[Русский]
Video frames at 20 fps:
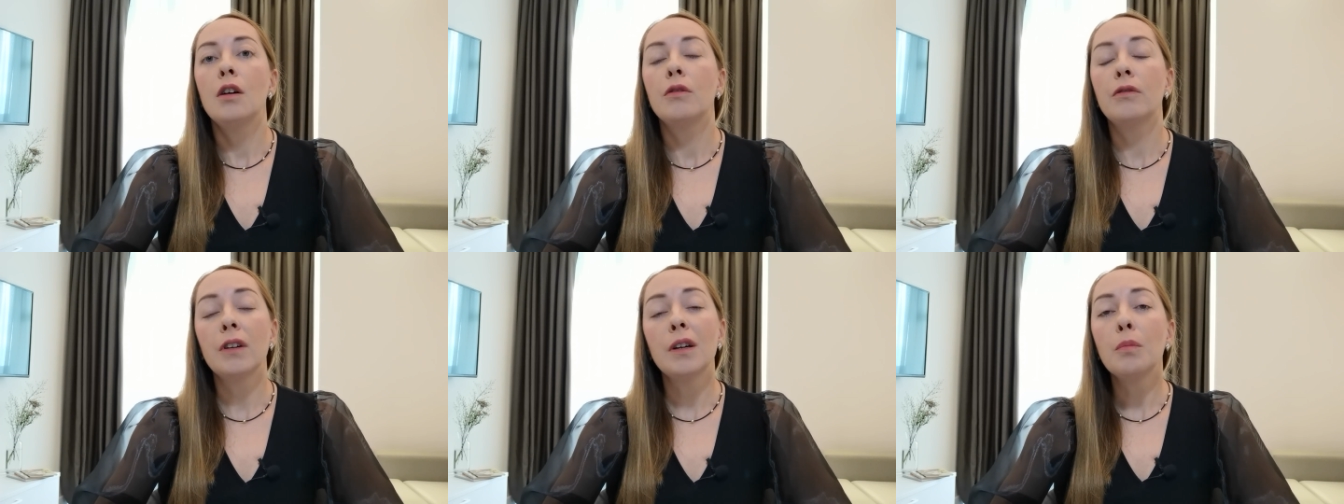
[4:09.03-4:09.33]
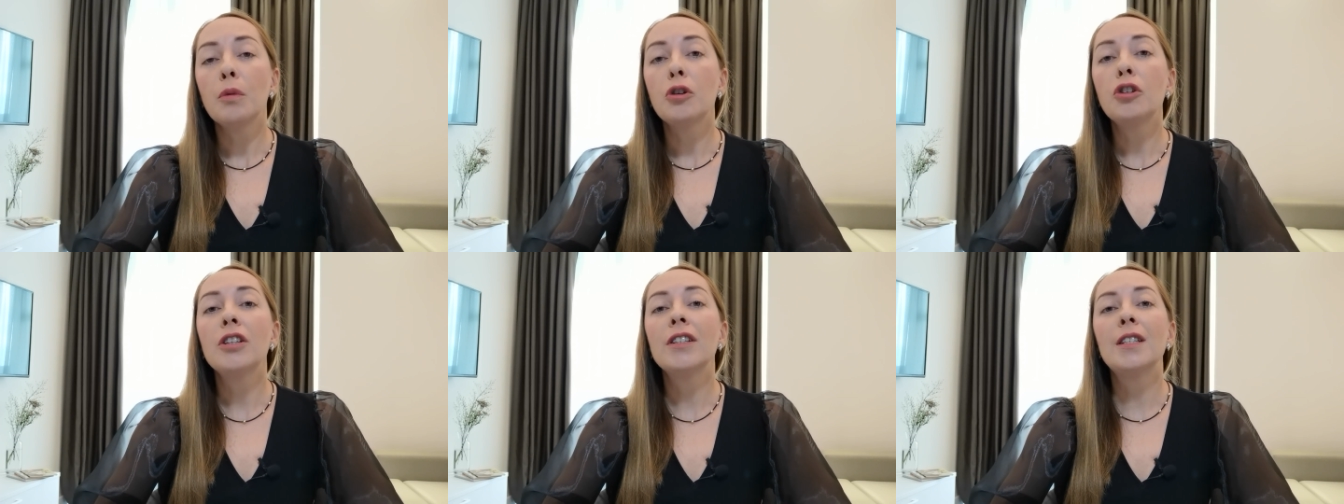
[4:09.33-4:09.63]

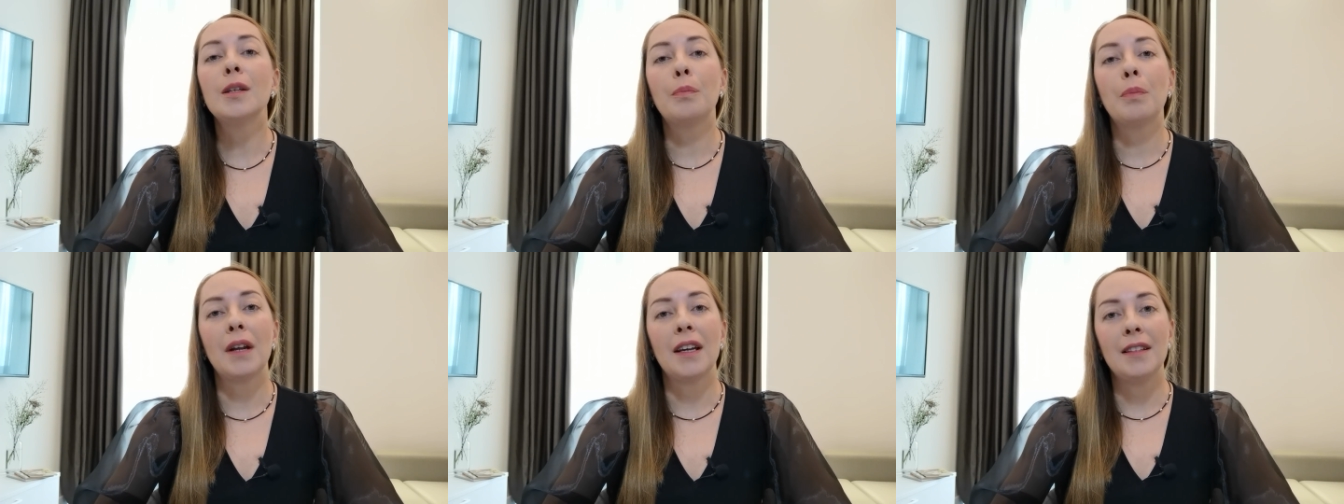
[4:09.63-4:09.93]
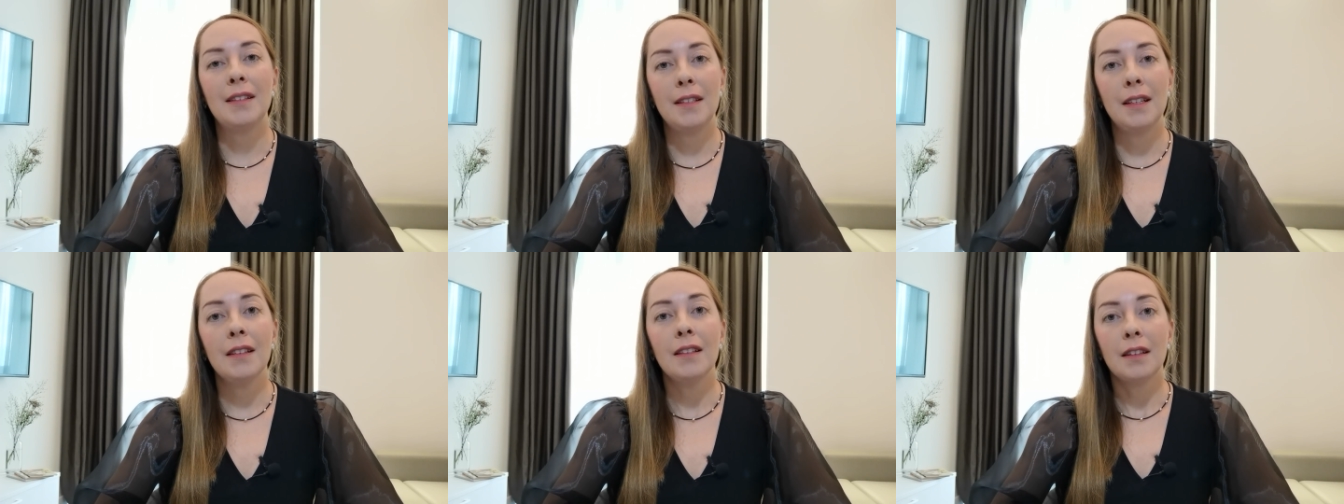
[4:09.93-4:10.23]
вы можете
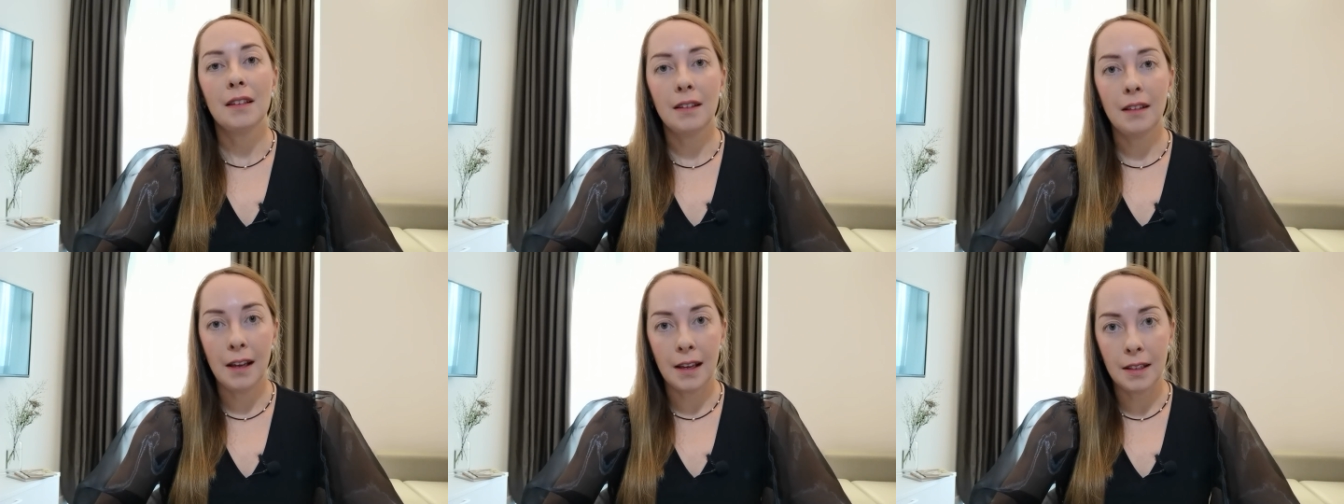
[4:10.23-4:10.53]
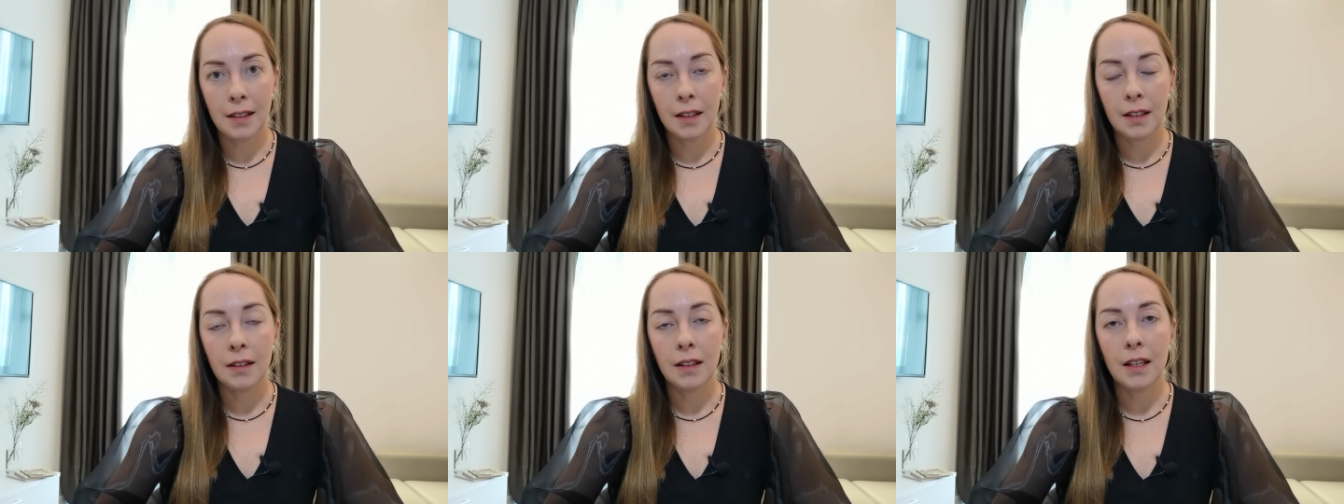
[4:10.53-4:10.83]
пройти
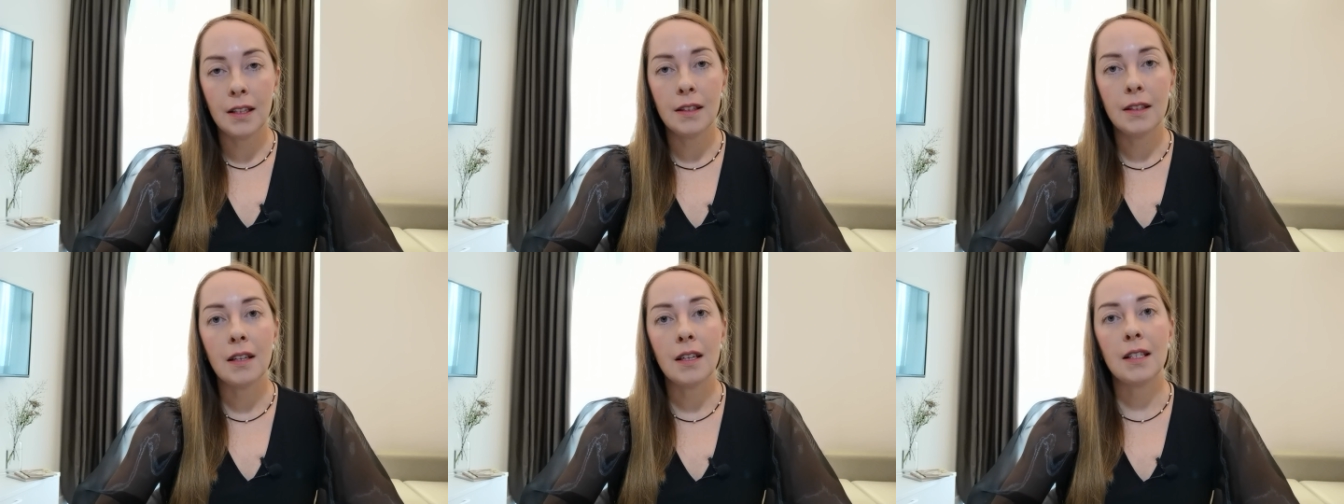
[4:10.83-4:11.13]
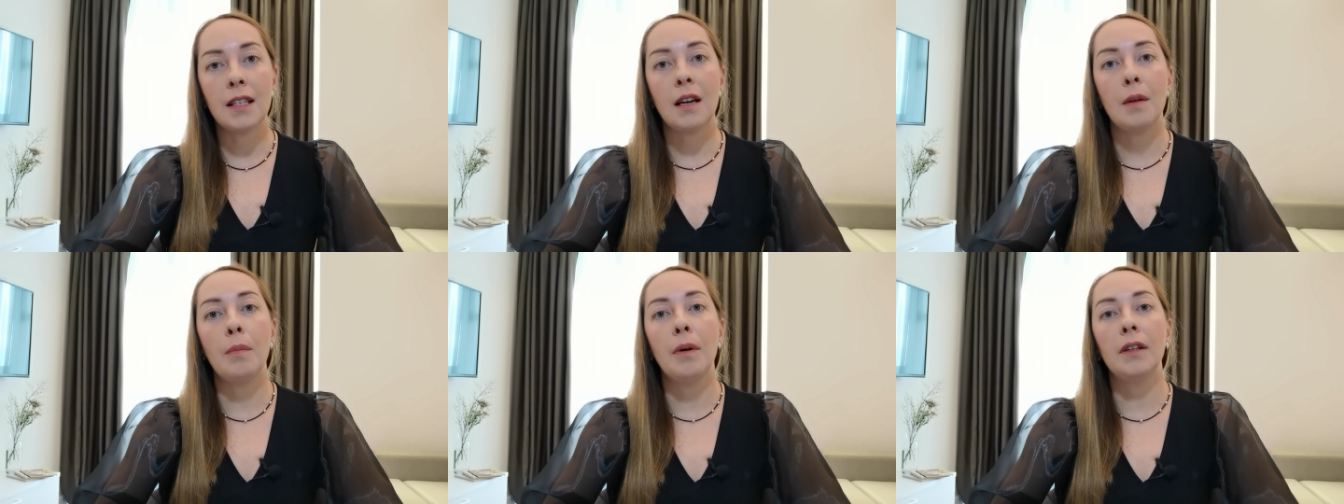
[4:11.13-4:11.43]
тест. Тест
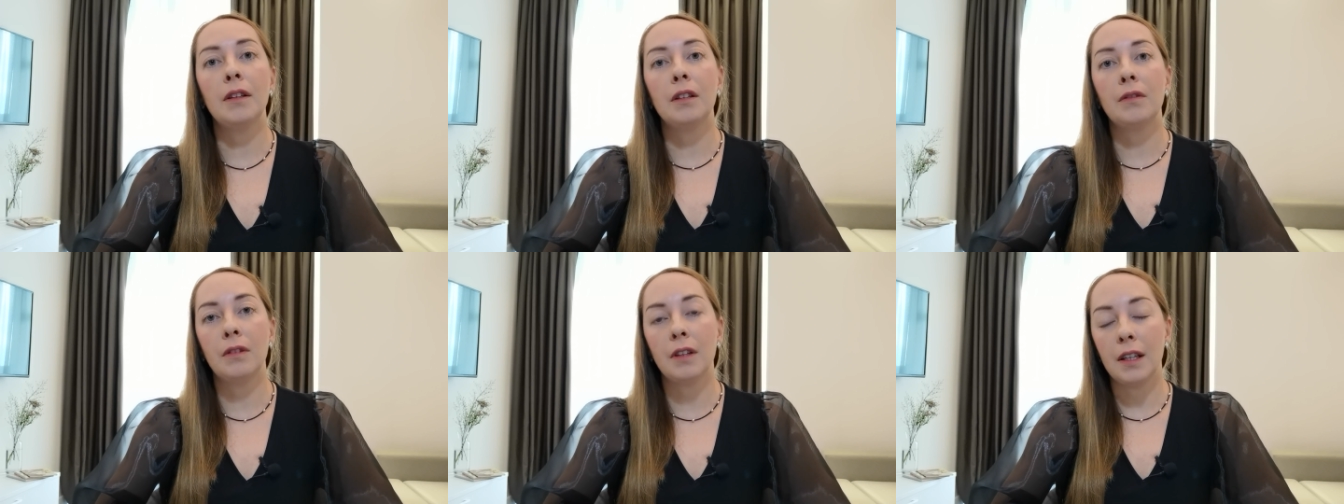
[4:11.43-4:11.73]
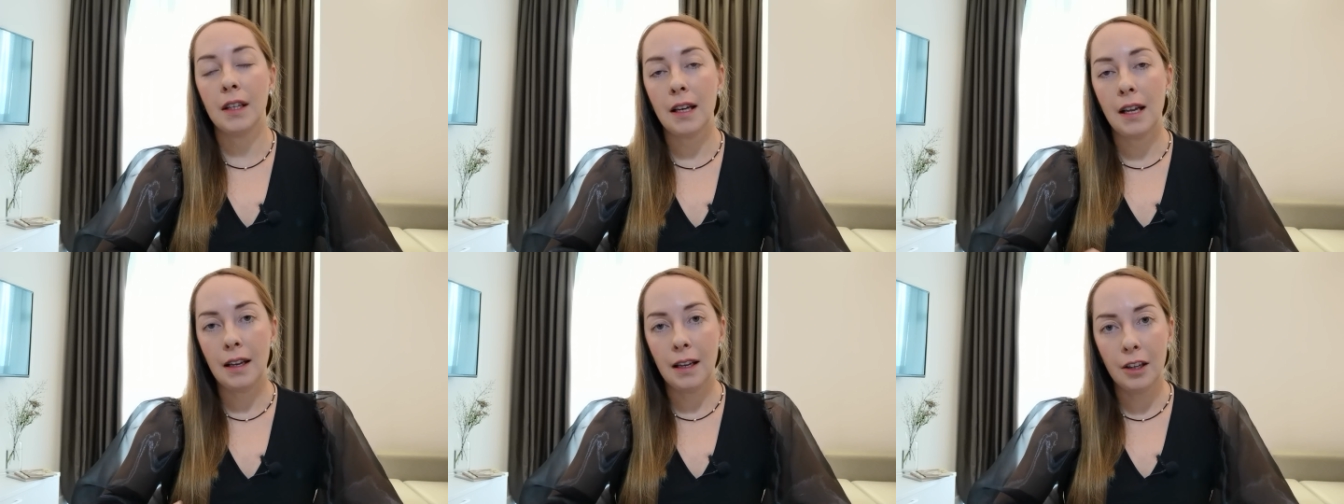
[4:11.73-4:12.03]

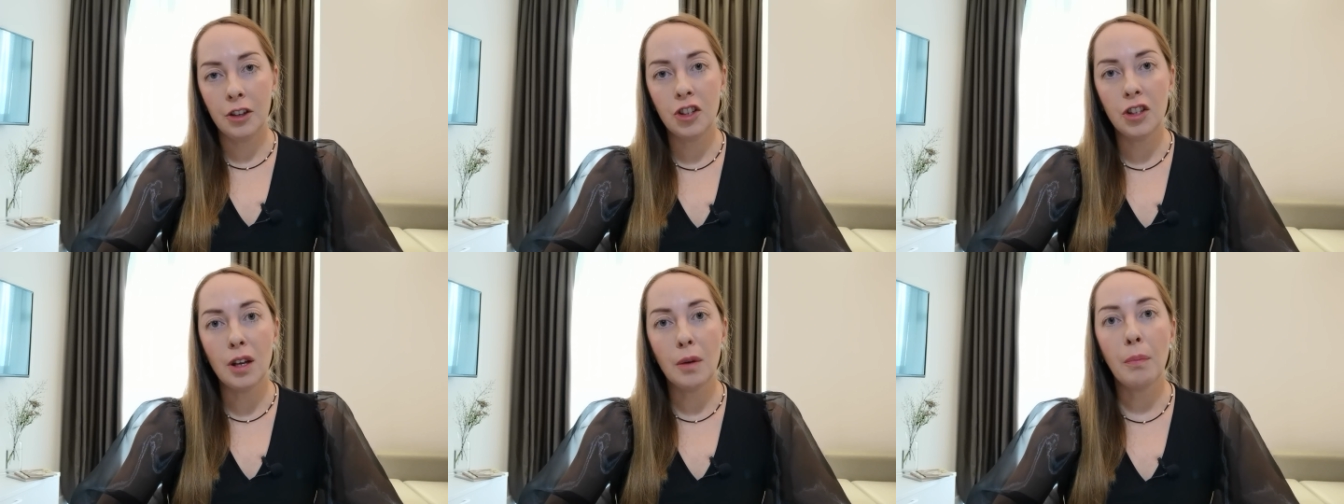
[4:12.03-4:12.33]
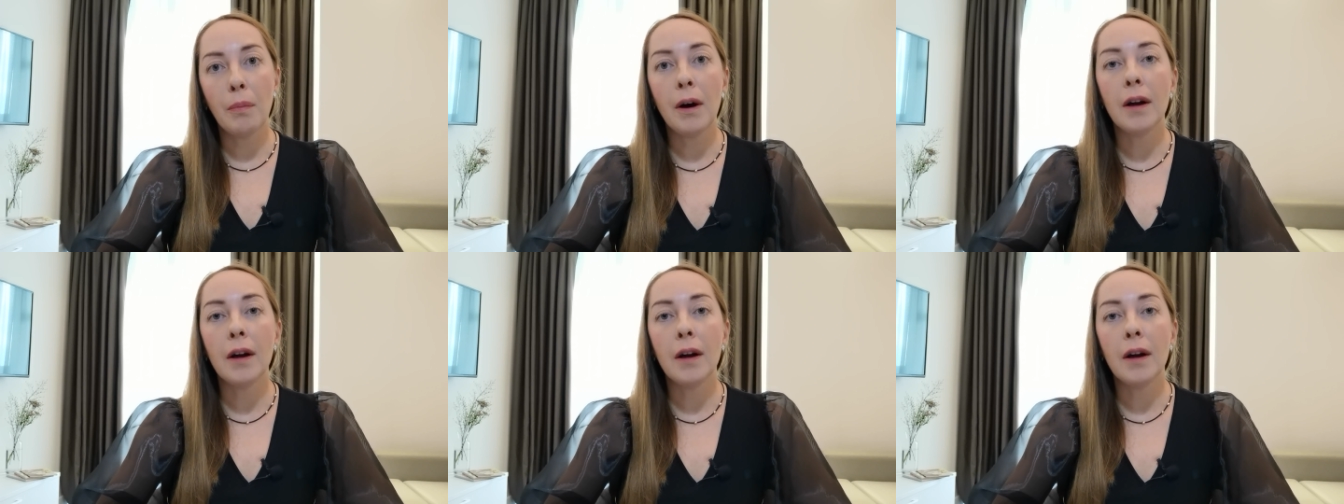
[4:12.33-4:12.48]
разрабатывала я лично,